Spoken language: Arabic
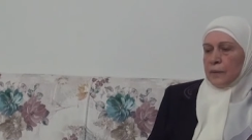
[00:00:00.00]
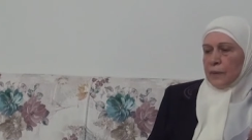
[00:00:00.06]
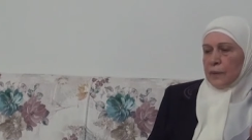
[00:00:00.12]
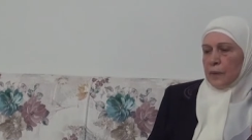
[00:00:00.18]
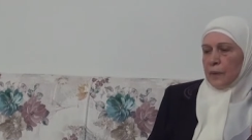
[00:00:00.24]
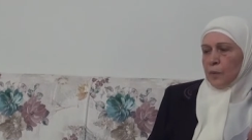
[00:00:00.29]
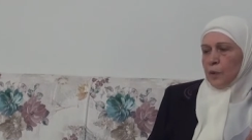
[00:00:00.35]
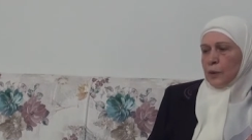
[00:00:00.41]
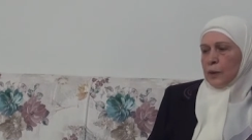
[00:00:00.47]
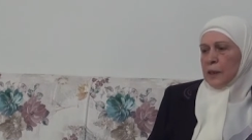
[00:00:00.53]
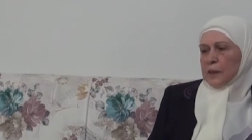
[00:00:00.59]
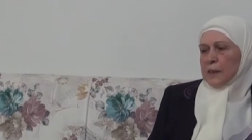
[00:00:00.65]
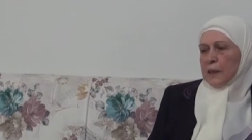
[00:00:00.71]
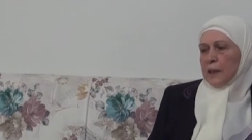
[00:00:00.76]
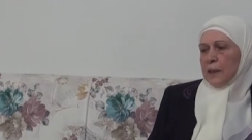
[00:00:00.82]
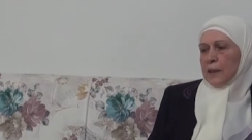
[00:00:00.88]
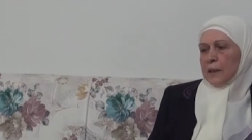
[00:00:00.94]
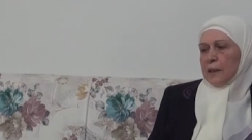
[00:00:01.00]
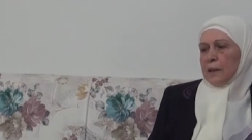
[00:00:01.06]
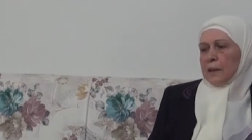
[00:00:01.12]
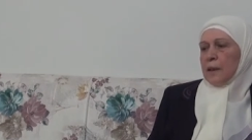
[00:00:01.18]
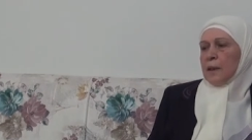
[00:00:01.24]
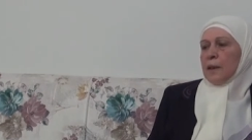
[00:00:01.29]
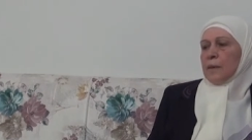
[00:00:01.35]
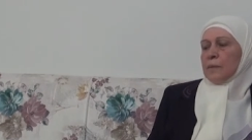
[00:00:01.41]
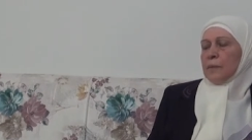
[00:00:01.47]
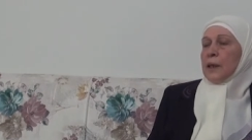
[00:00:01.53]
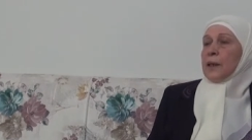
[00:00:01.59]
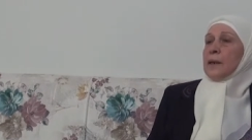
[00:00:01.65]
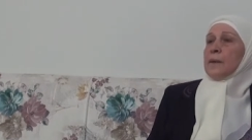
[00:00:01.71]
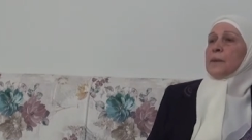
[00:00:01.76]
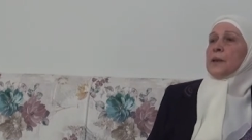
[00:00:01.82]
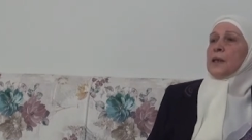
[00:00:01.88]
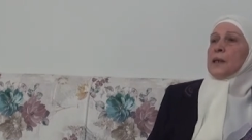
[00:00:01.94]
المتصلة
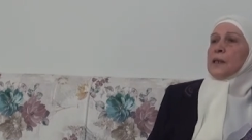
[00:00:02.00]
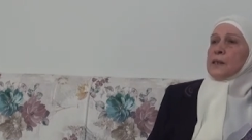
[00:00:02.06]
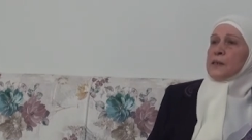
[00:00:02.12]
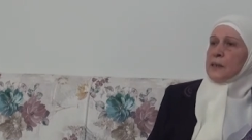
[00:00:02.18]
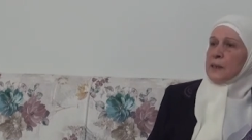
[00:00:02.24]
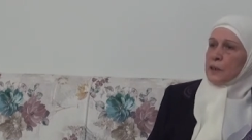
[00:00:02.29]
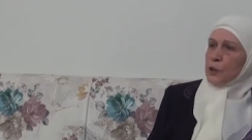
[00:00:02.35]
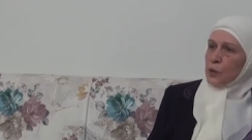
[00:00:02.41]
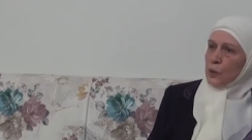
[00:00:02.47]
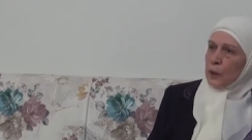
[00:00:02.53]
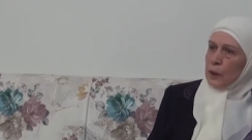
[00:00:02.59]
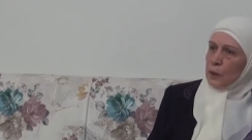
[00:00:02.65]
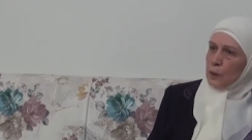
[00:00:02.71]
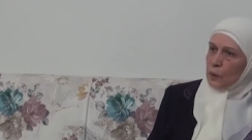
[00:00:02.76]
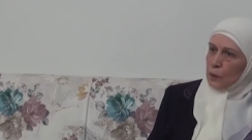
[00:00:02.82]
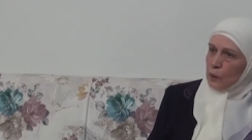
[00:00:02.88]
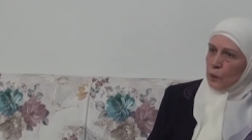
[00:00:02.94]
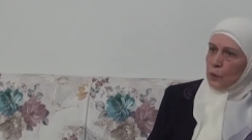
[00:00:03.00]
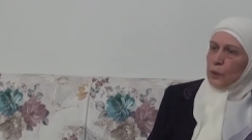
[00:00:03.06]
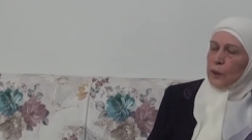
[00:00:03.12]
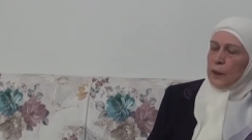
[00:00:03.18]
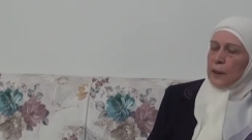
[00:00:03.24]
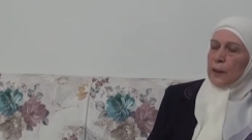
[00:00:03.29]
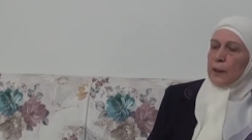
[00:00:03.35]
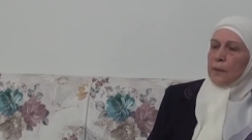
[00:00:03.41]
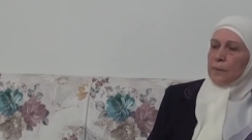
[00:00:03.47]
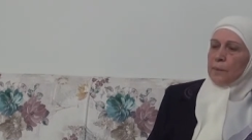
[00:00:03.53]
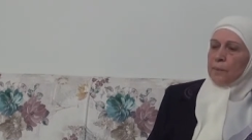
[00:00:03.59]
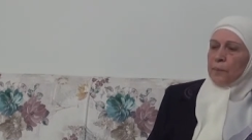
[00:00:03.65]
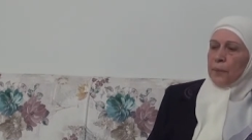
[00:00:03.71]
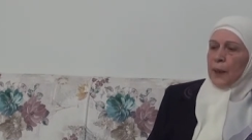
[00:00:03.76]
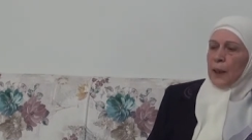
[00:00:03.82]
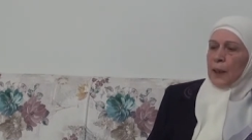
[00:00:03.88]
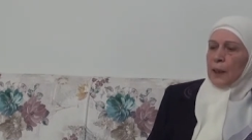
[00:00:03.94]
مرحبا الآن سنجوى قلت لها نعم
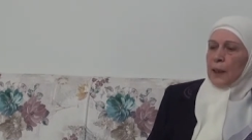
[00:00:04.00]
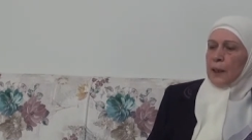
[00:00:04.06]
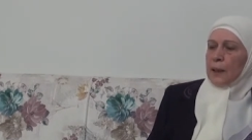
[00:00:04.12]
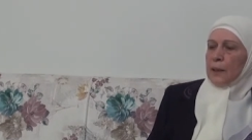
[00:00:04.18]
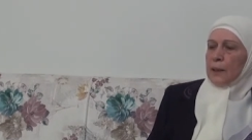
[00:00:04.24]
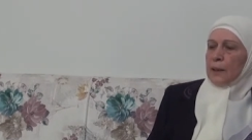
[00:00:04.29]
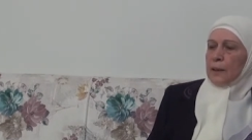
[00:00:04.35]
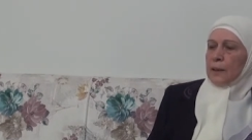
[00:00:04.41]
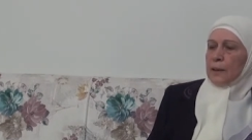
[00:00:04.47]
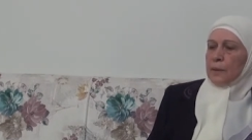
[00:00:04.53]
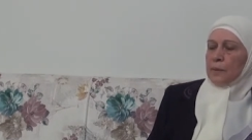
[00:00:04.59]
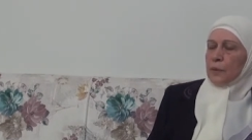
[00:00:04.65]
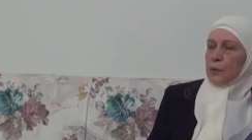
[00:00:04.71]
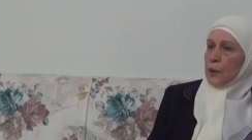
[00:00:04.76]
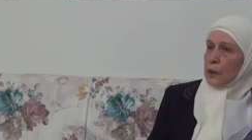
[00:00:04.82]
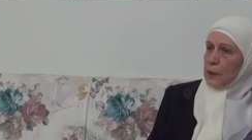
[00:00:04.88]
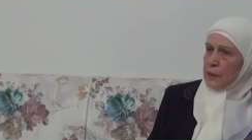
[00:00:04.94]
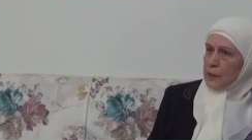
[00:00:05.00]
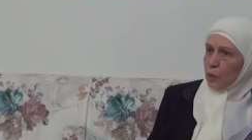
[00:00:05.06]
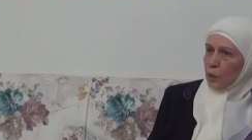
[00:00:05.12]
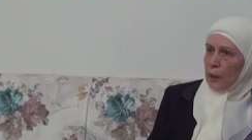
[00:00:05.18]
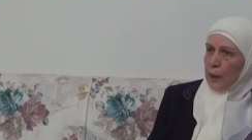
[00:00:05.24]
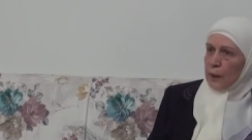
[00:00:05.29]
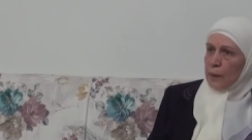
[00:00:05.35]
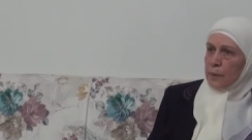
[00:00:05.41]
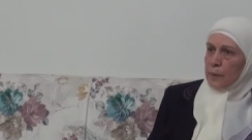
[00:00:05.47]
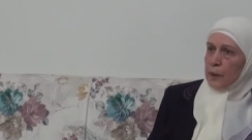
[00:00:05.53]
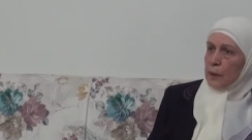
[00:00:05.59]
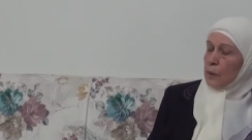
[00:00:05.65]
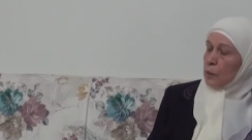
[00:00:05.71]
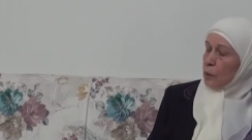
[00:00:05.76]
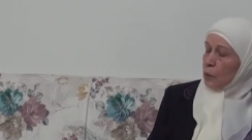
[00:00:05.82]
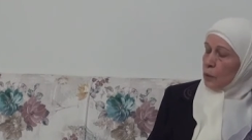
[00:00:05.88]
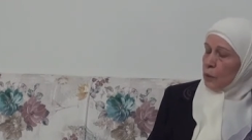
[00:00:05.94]
قال مدرسة لغة عربية
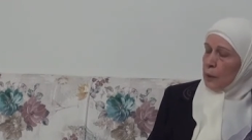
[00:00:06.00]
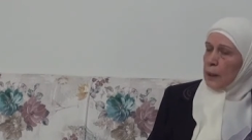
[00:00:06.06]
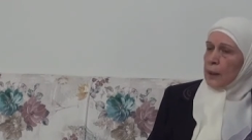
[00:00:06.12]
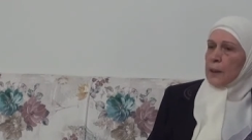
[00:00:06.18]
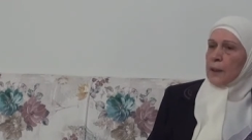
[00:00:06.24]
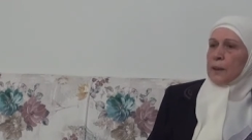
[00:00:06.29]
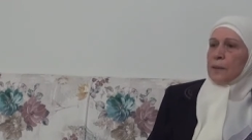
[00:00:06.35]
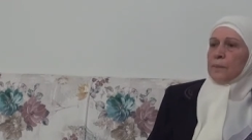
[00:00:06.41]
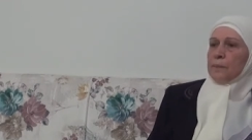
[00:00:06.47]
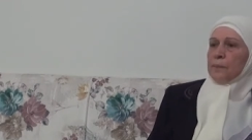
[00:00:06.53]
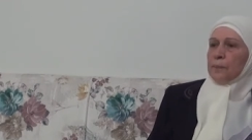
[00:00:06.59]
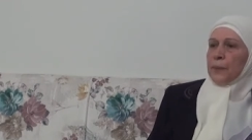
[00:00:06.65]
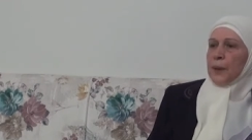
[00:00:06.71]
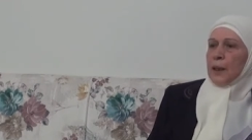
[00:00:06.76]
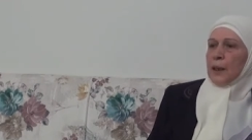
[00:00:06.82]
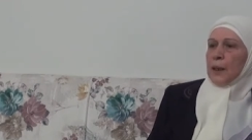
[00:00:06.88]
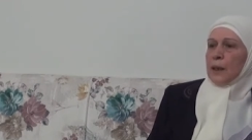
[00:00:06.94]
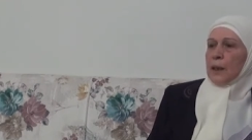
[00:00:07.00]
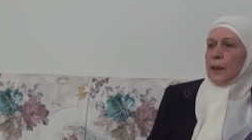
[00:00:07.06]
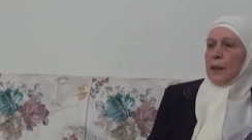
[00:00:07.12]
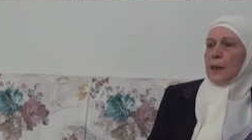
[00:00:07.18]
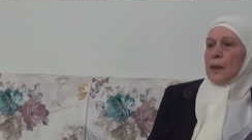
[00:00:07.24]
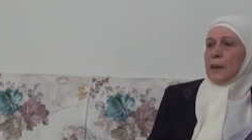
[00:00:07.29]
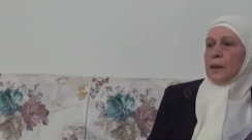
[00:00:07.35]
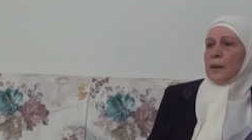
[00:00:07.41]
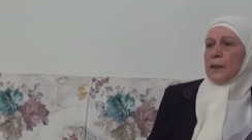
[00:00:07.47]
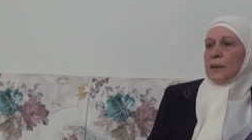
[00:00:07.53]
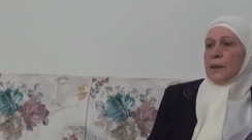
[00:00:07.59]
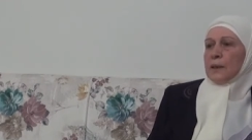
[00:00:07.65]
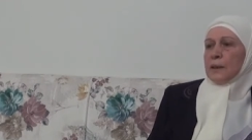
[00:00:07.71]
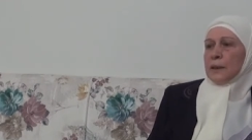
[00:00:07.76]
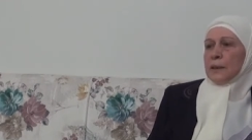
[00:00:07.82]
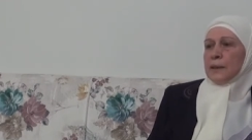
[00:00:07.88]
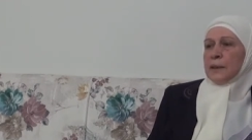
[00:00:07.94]
قلت لها نعم قال
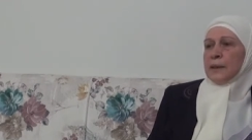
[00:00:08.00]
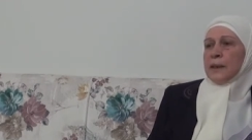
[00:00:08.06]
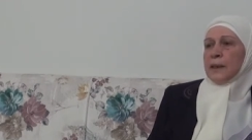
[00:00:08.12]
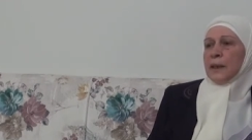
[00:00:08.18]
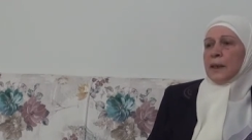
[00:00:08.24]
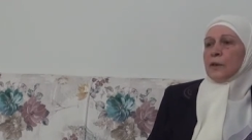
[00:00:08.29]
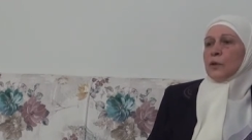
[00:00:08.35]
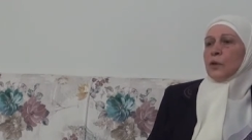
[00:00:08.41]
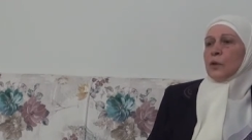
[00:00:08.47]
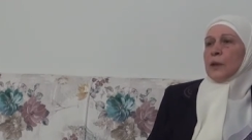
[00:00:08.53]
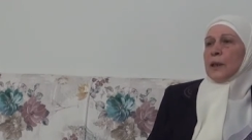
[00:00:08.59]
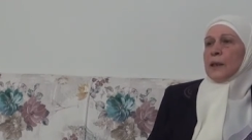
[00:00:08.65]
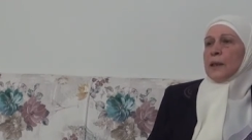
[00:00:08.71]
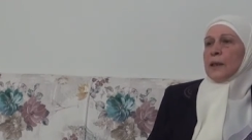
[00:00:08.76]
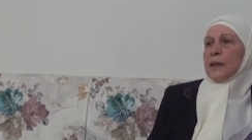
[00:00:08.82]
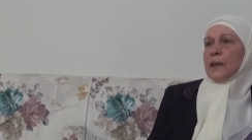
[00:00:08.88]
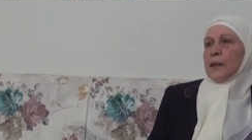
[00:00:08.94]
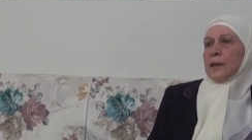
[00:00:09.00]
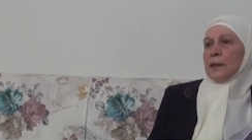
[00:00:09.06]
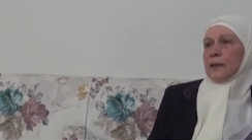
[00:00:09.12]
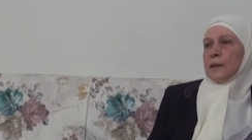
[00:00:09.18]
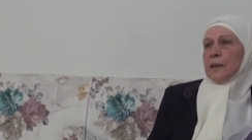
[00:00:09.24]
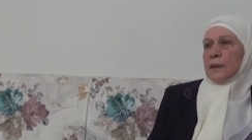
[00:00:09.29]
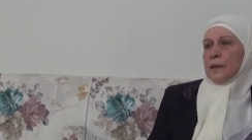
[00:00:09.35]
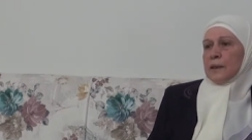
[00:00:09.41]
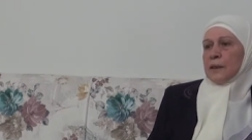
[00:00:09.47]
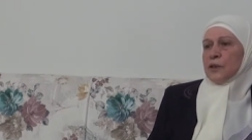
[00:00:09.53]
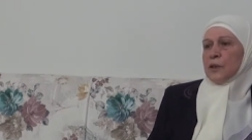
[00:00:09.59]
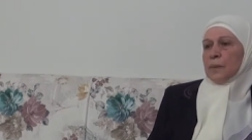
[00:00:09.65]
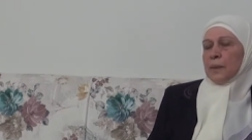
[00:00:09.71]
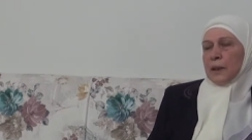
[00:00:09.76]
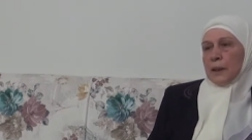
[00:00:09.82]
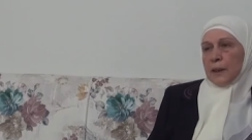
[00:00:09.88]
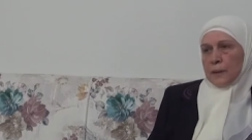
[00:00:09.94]
آه، عندي عرض لك آه،
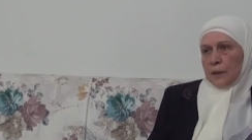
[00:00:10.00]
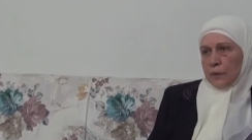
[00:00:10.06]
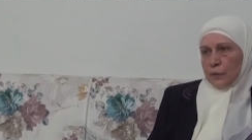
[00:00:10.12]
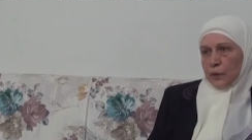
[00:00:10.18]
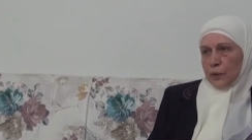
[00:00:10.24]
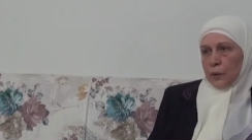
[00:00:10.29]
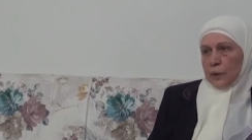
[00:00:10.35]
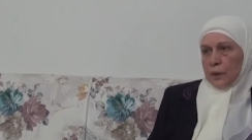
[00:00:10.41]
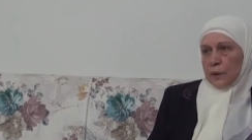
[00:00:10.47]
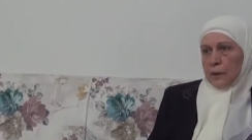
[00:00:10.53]
يجب ألا ترفضيه